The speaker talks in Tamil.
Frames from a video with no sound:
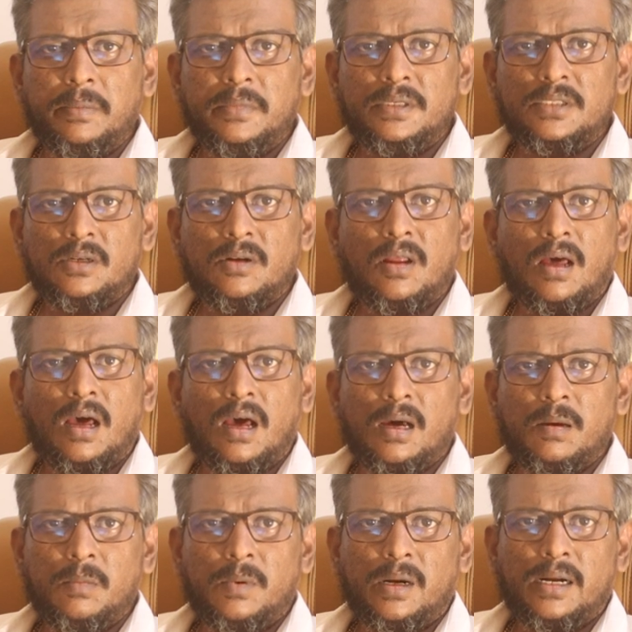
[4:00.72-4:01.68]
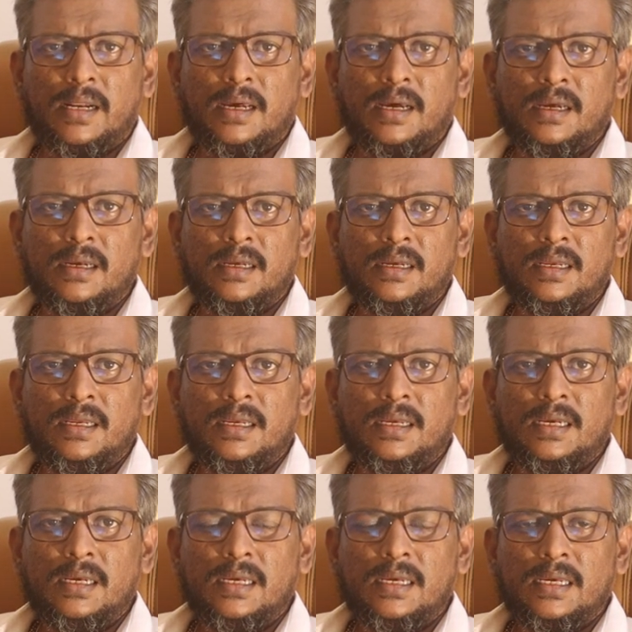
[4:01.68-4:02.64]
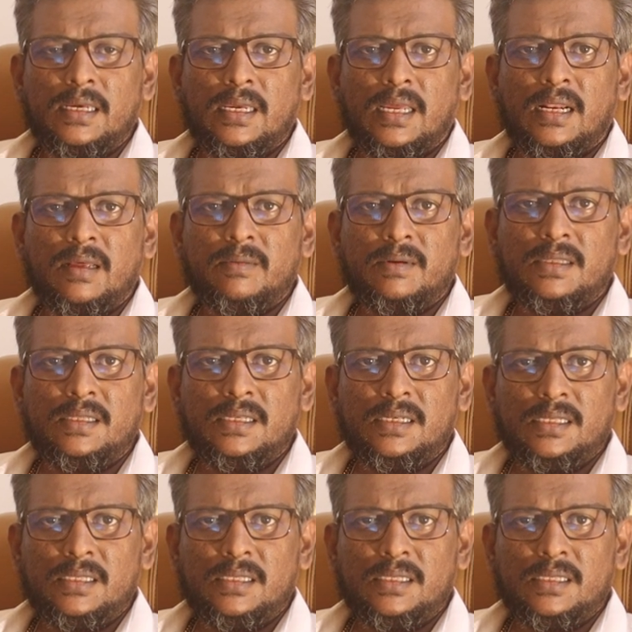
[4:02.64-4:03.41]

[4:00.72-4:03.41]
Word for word: அட்மிஷனும் ஆக மாட்டாங்க ஏன்னா வந்து